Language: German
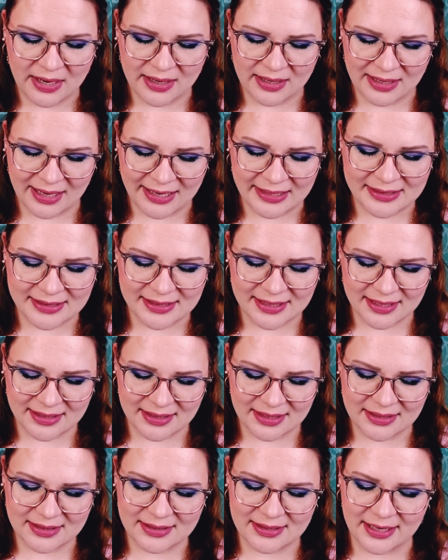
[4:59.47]

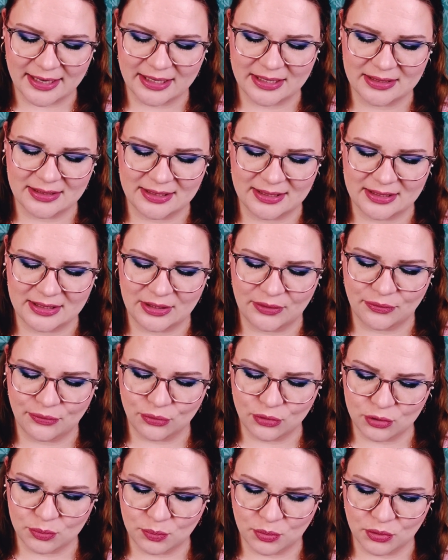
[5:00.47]
Gleichzeitig zeigen dir die
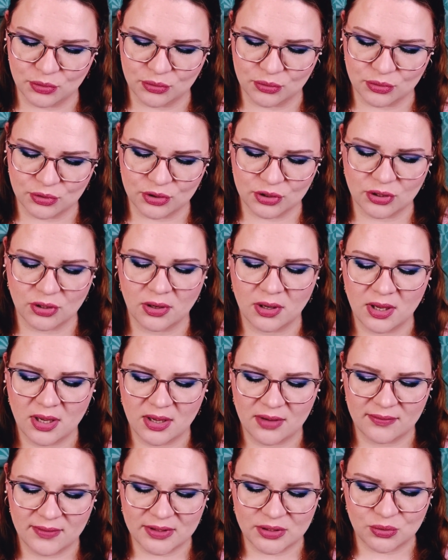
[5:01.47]
Food-Produkte,
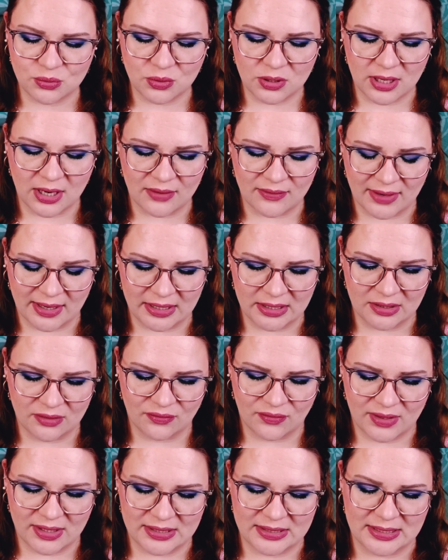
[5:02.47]
was du in der
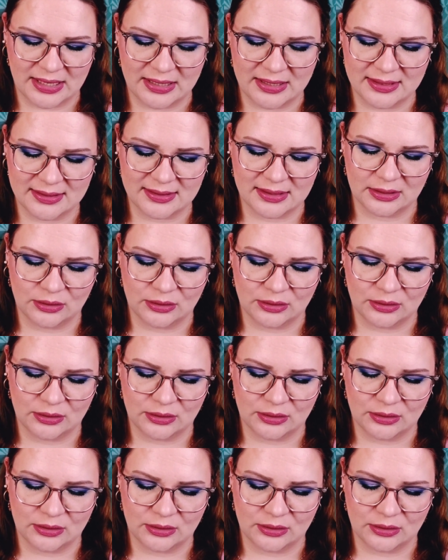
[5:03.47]
weiten Welt alles